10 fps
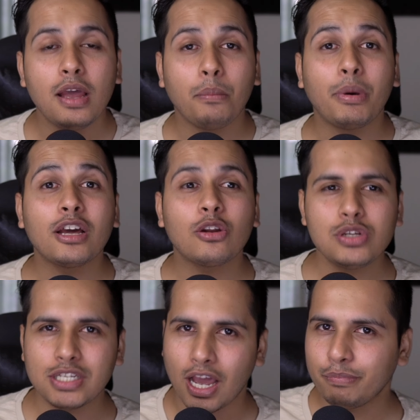बट अगर कोई
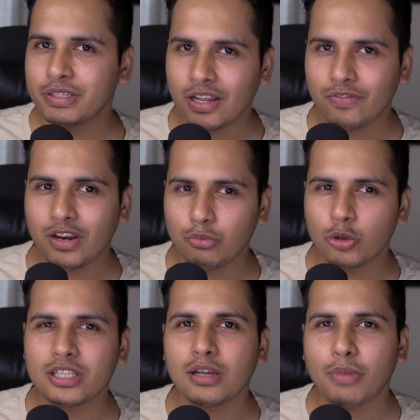जान पहचान वाला बोल
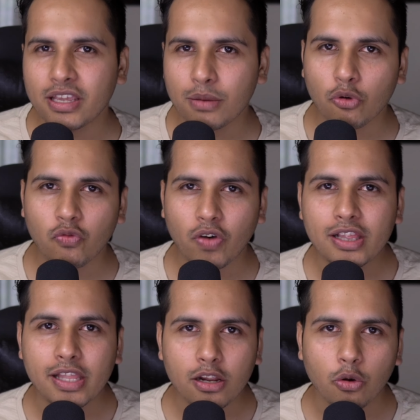देता भाई ये प्रोफाइल
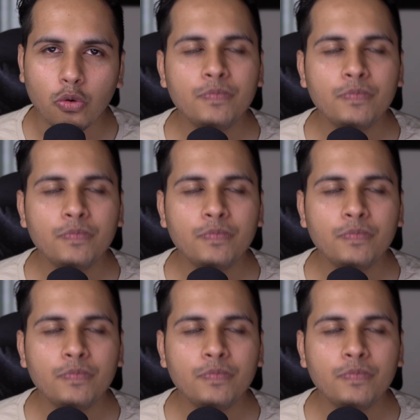देख लो